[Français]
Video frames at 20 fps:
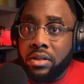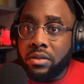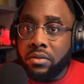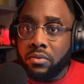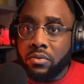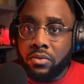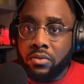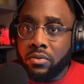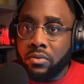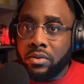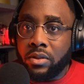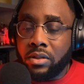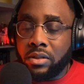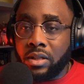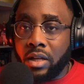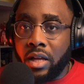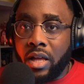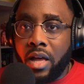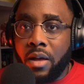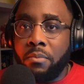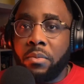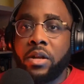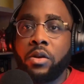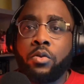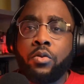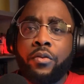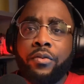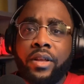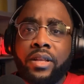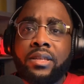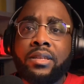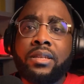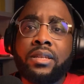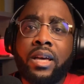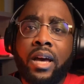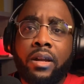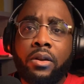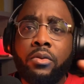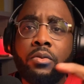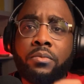On n'en sait rien. Mais le fait qu'il
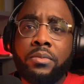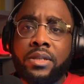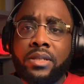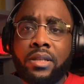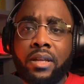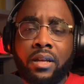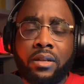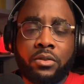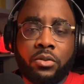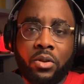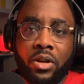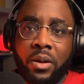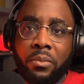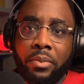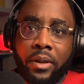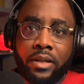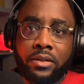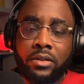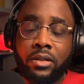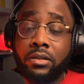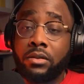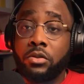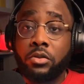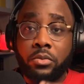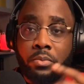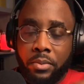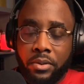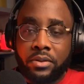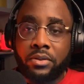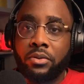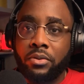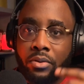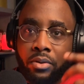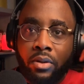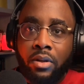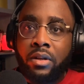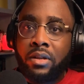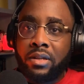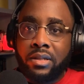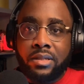garde le mystère sur la personne, je pense que
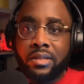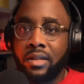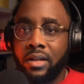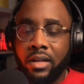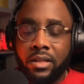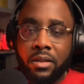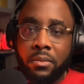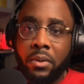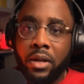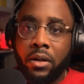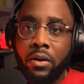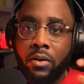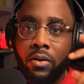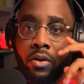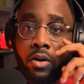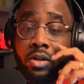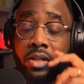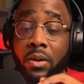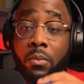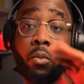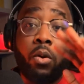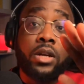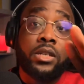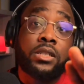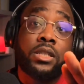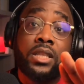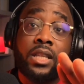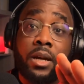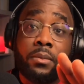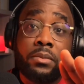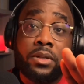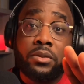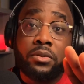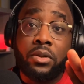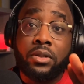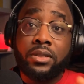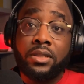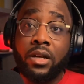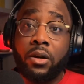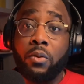c'est l'un des mecs qu'on connaît. Moi, j'ai tablé
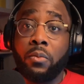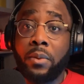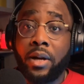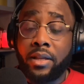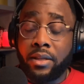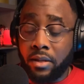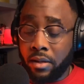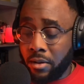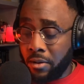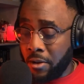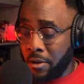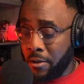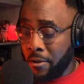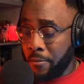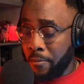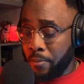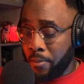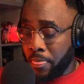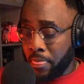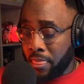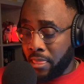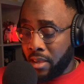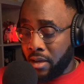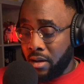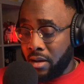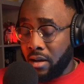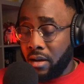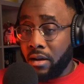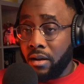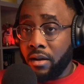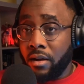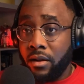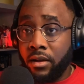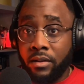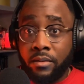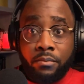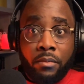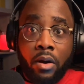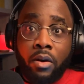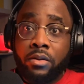sur Saruman.
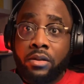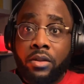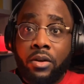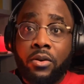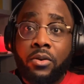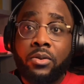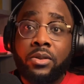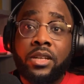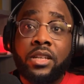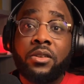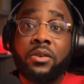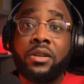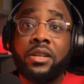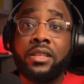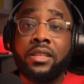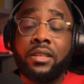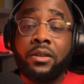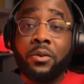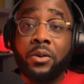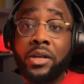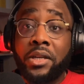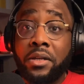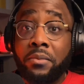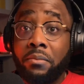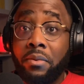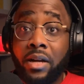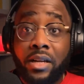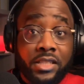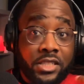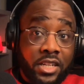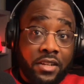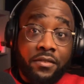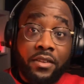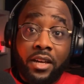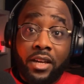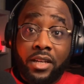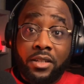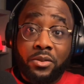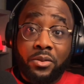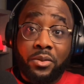tant qu'on est dans les théories, bah, j'avais
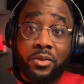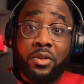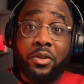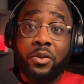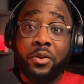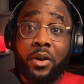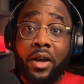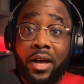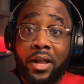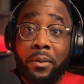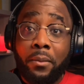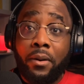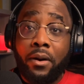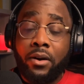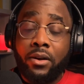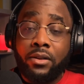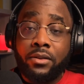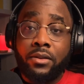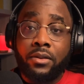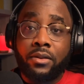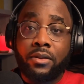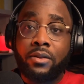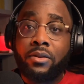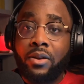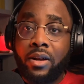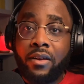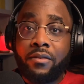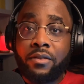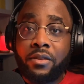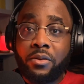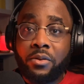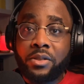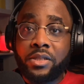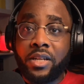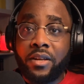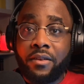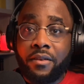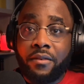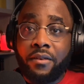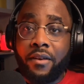raison sur Albrand dans la vidéo que
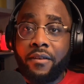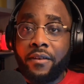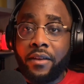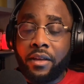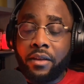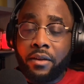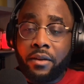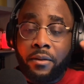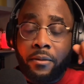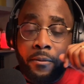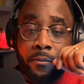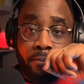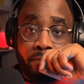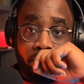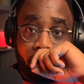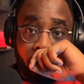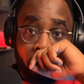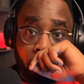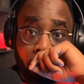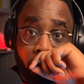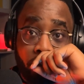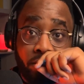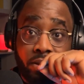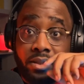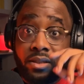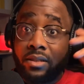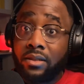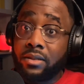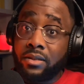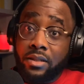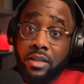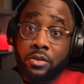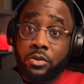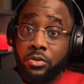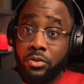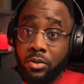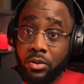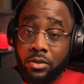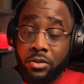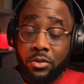j'avais faite avec des potes ici. Ça,
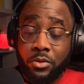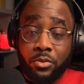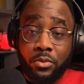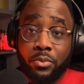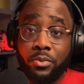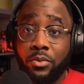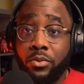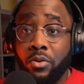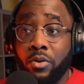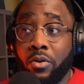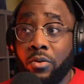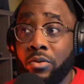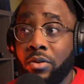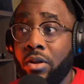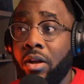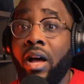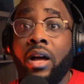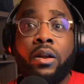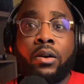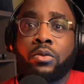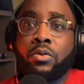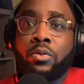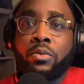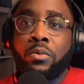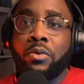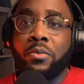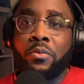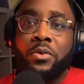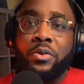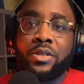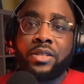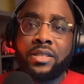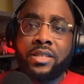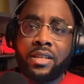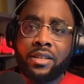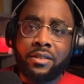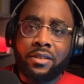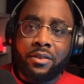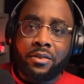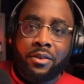j'en suis plutôt content. Alors, tout le monde me
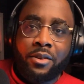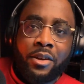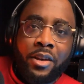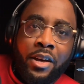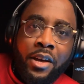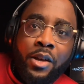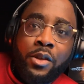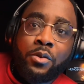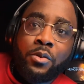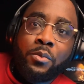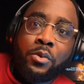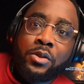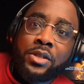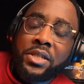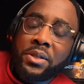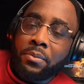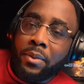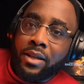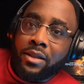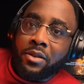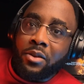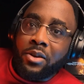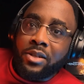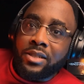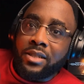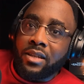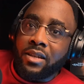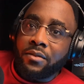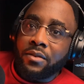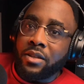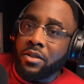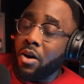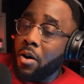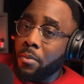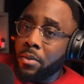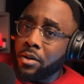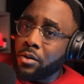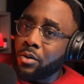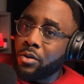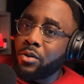disait que. Tout le monde dit maintenant que c'est évident,
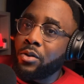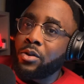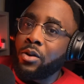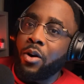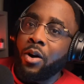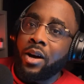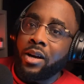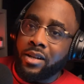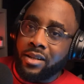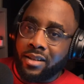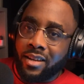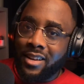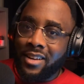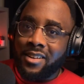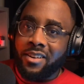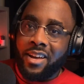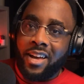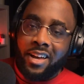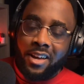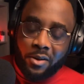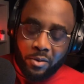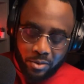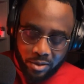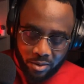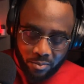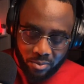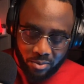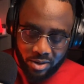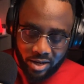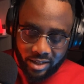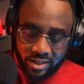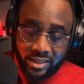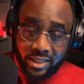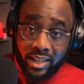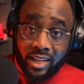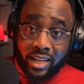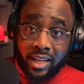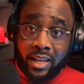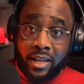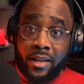mais non, non, non. au début de la
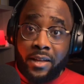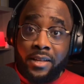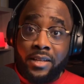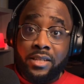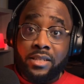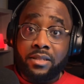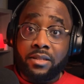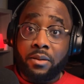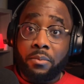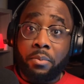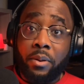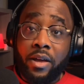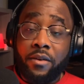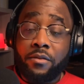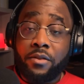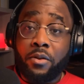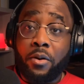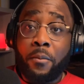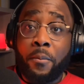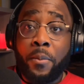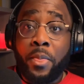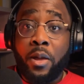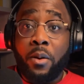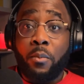série, c'était pas évident.